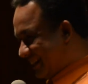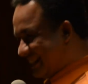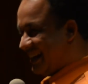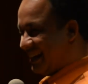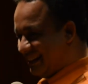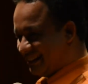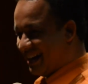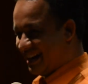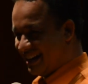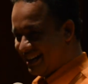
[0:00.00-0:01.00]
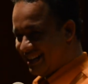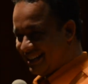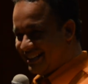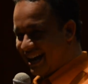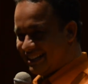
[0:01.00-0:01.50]
Indonesia kita.
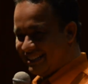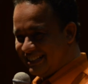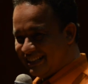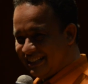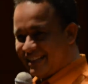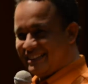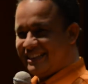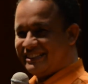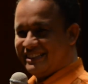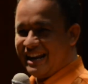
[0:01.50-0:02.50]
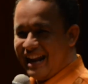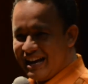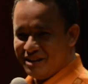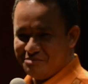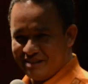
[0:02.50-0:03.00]
Jadi kita tidak
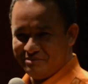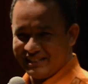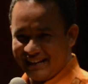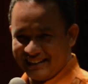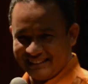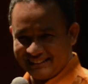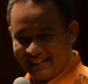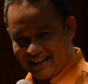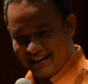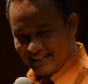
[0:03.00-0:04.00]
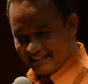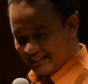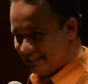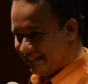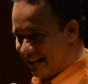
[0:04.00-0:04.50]
lagi bisa bicara tentang
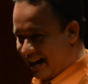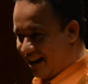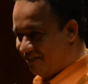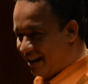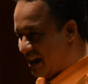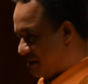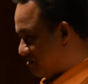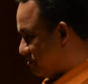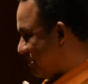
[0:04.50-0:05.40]
Jawa,